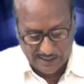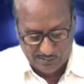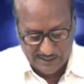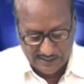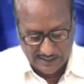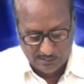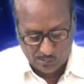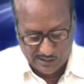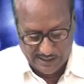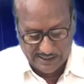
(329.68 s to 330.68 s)
இதை இந்த
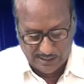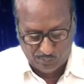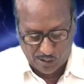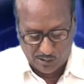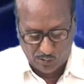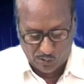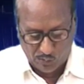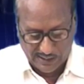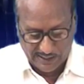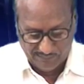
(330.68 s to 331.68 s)
ஒட்டி இதை போன்ற ஒரு
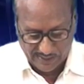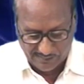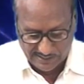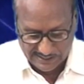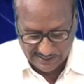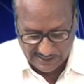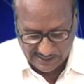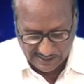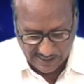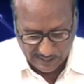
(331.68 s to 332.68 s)
நூலை அவர்கள்
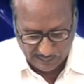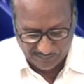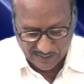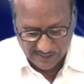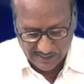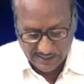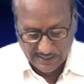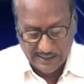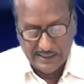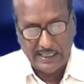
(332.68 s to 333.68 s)
செய்திருக்கிறார்கள்
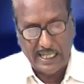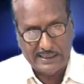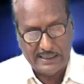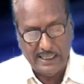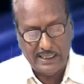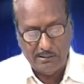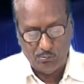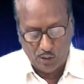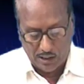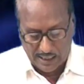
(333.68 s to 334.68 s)
இது
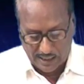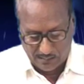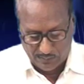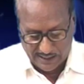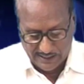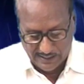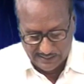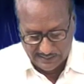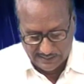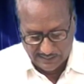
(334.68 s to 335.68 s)
அத்தனைக்கும் மூல காரணமாக
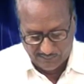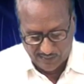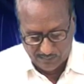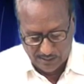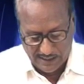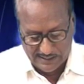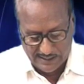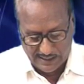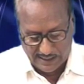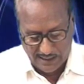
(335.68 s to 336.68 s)
இருந்தது
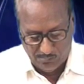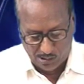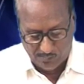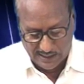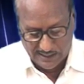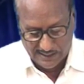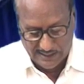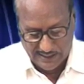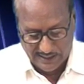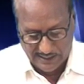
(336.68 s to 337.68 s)
மலேசிய கலிபுரமால்
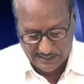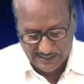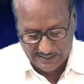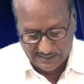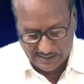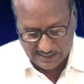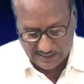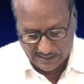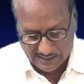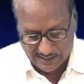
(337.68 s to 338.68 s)
எழுதிய நீத்தார்
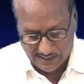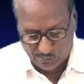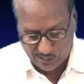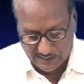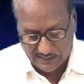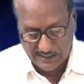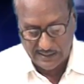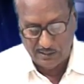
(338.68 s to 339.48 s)
கடன் நெறிமுறைகள் என்ற